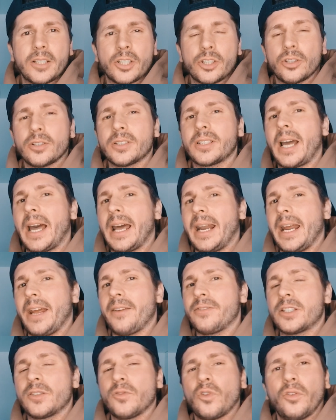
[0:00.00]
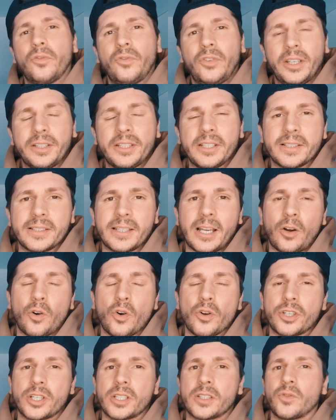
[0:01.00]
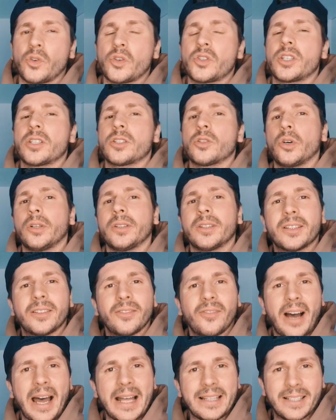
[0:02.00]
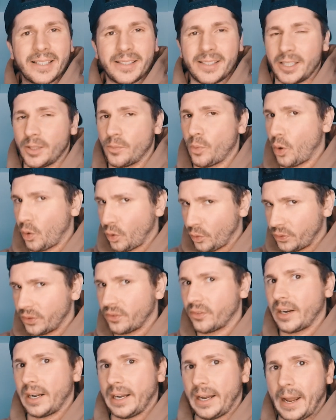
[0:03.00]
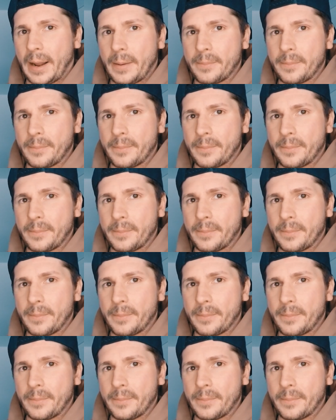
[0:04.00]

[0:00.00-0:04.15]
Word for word: что, скорее всего, Витязь закончит свой сезон 27 февраля.